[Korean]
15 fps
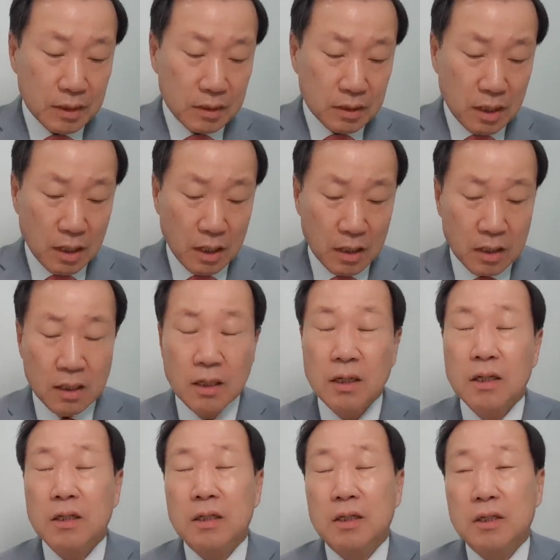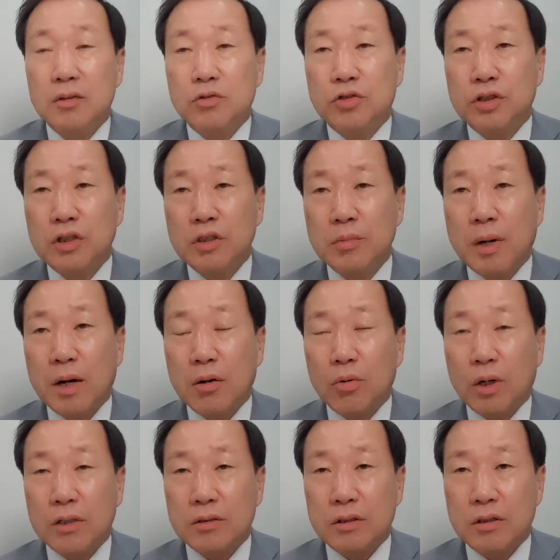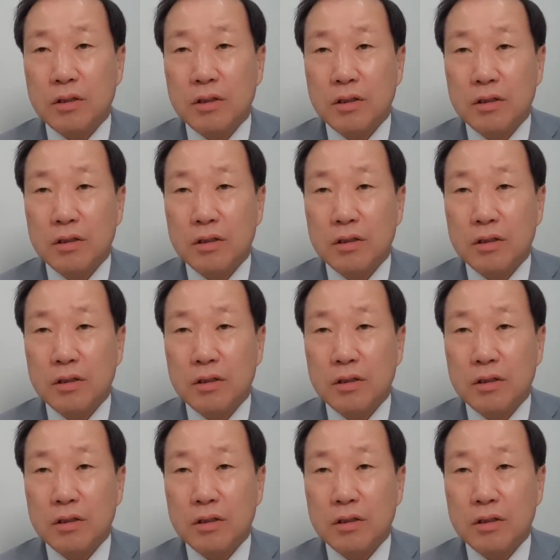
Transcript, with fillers: 자 취임하고 나서